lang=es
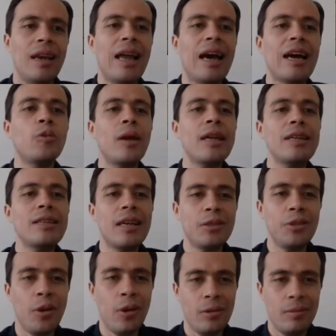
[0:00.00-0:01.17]
la
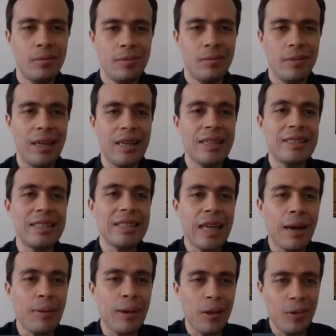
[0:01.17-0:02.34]
actualización en este
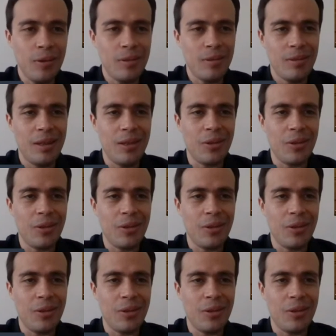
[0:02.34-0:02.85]
sábado,